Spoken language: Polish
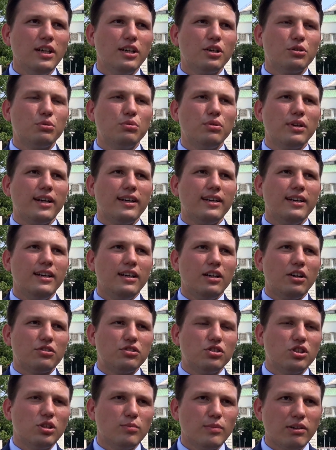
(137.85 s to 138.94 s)
które
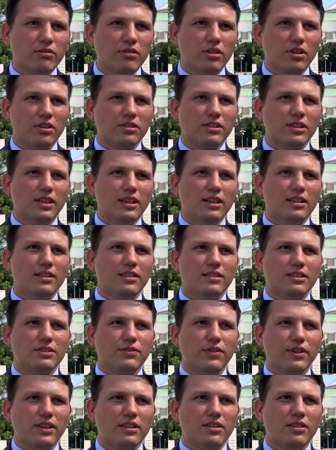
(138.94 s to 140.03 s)
otrzymał od y,
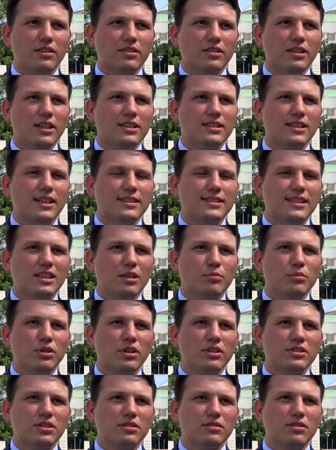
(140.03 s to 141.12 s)
swojego
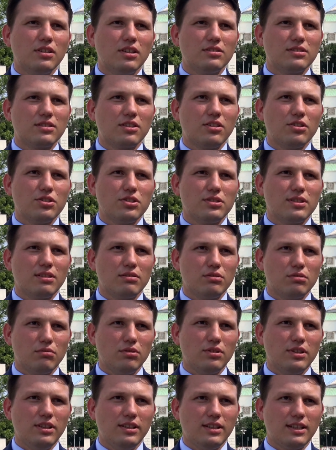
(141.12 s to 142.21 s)
zleceniobiorcy, który skorzystał z
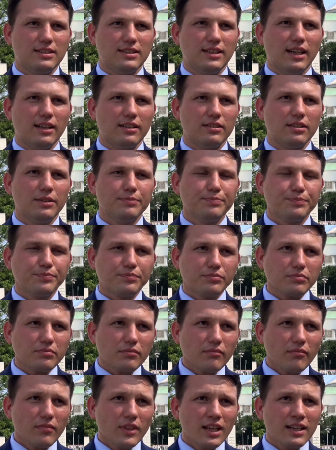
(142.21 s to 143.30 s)
ulgi na start.
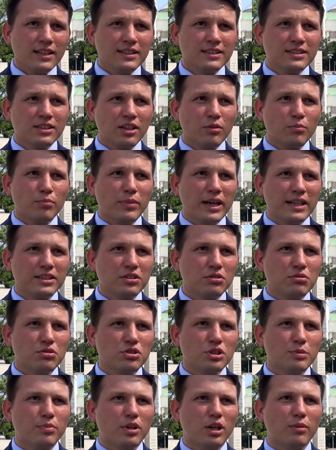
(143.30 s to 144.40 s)
Jest to bardzo
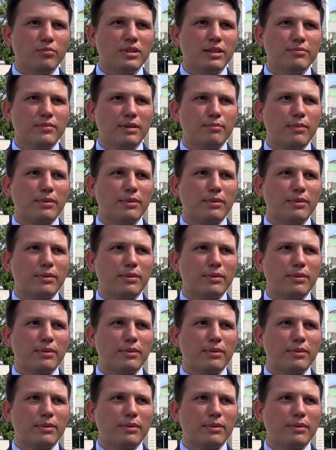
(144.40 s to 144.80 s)
duży problem.